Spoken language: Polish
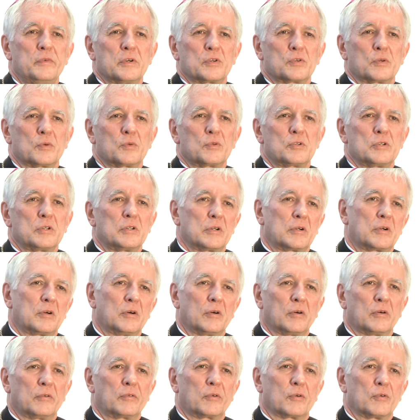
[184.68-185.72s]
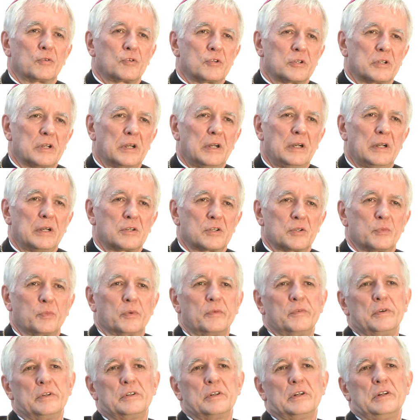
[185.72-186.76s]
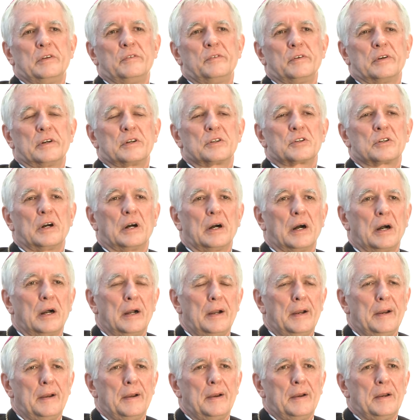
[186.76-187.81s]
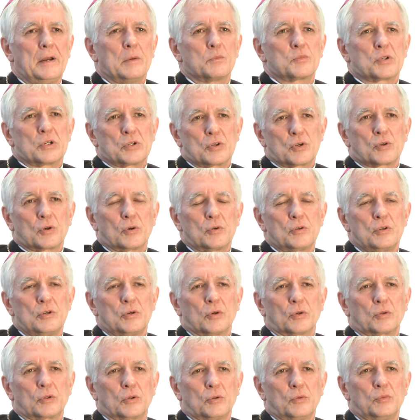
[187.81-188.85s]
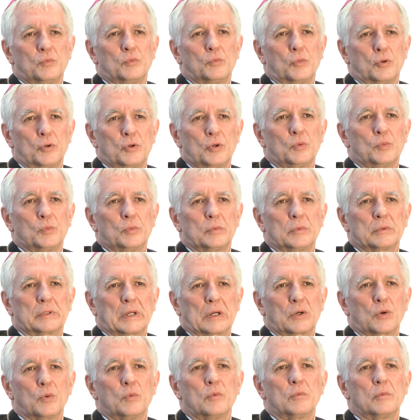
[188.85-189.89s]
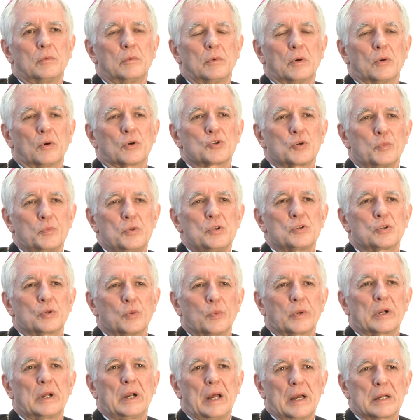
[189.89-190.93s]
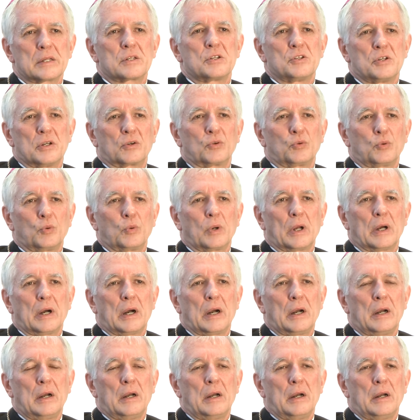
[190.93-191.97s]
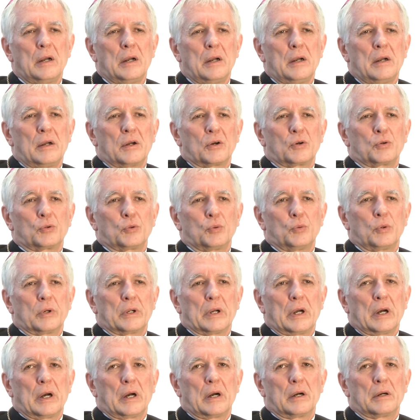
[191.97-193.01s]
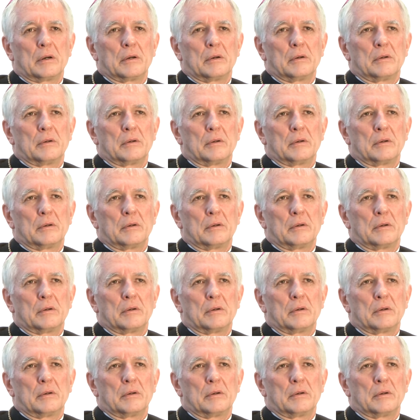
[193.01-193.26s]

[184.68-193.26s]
wierzący tylko w kościele, czy powiedzieli wierze, a przecież chodzi o tą moją taką osobistą relację, która, która